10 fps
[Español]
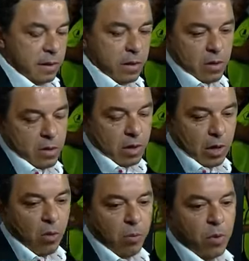No,
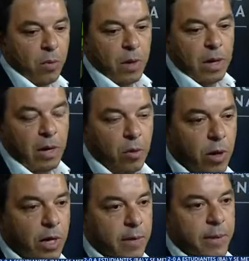la ocupo como el,
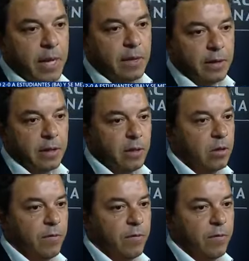lugar que merece, ¿no?